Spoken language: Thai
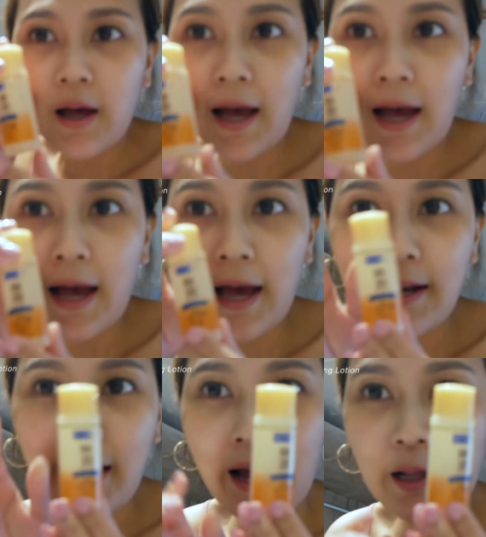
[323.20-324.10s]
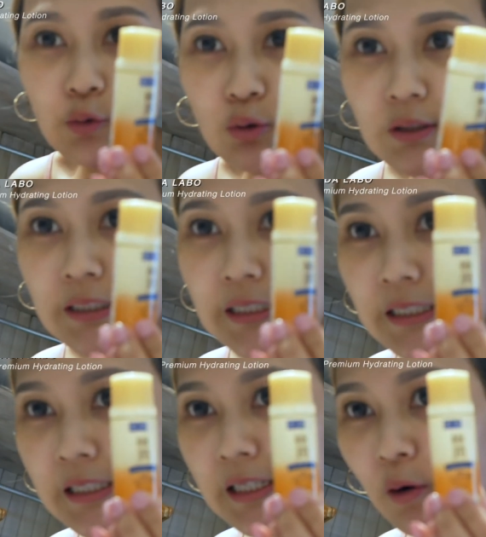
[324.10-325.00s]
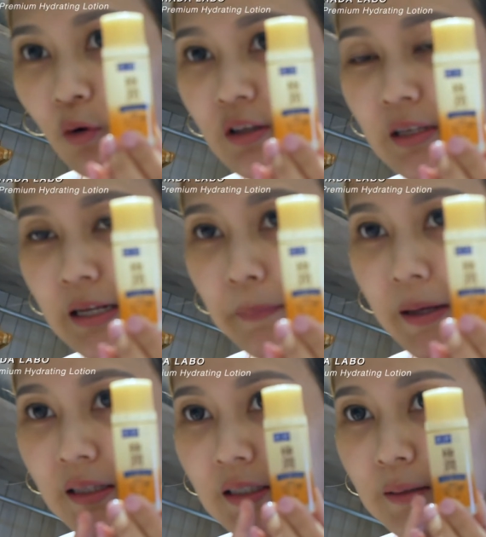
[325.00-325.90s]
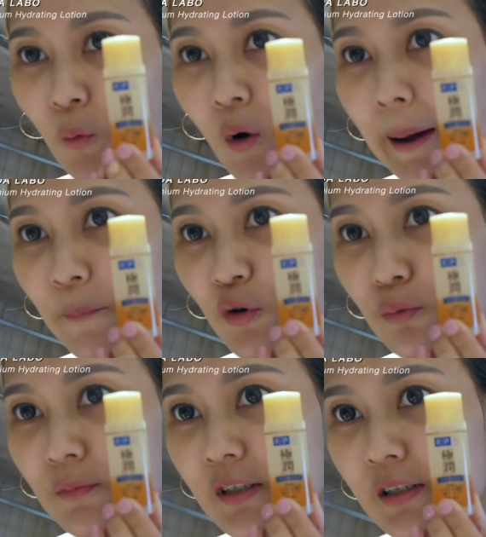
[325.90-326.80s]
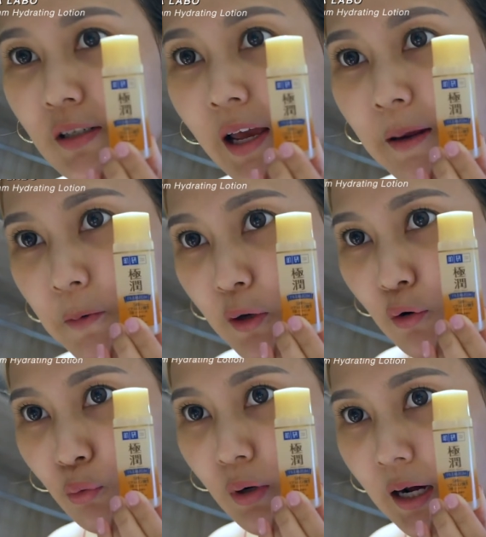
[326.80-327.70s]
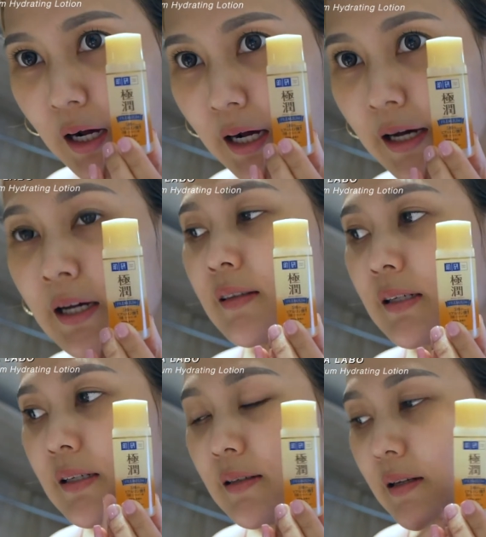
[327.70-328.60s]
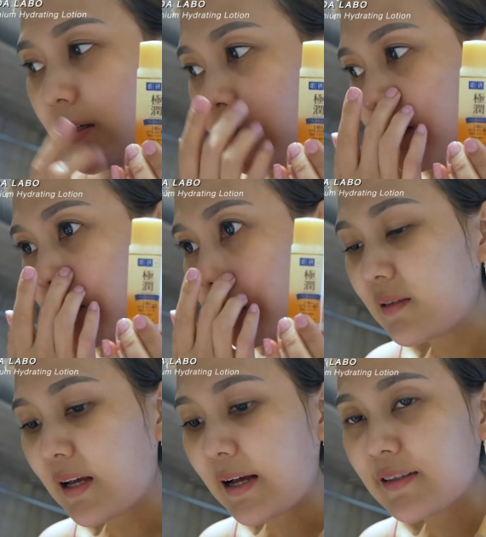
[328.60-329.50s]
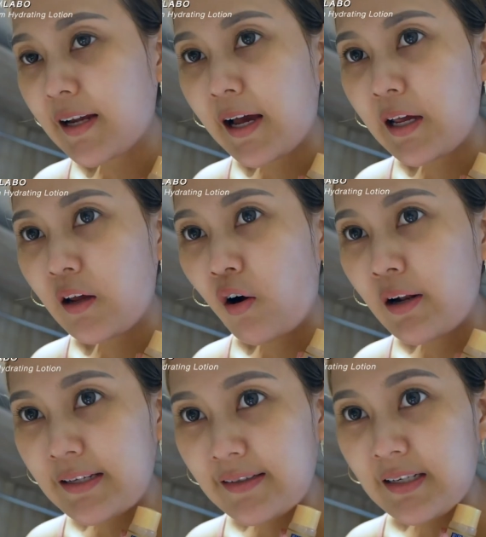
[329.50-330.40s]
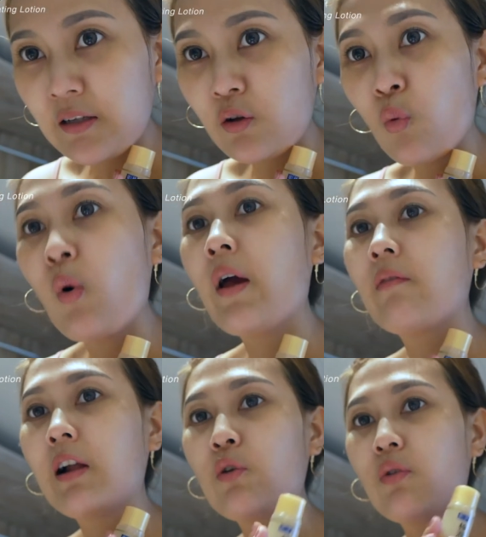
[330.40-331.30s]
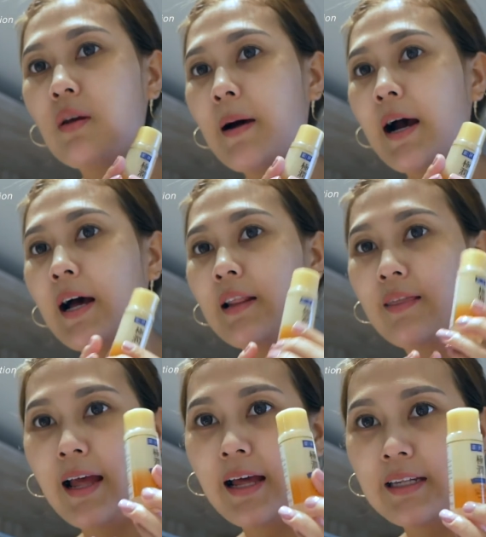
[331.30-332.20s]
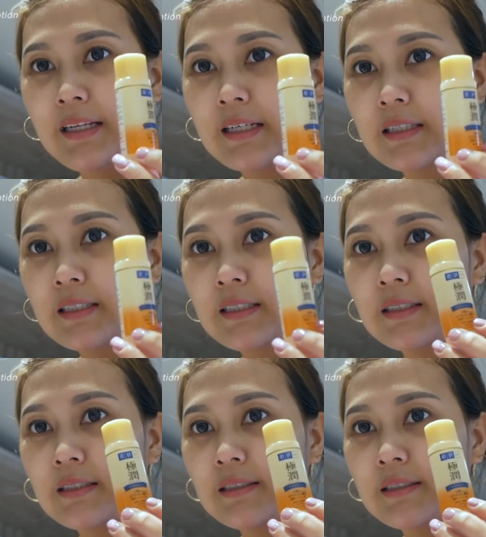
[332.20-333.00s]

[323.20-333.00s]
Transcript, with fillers: ฮาดะรุ่นนี้เราก็จะมาเติมความชุ่มชื้นให้ผิวนะคะจริงๆจะใช้ออริจินด้วยเวลาอยู่ที่บ้านแต่อันนี้ก็คือ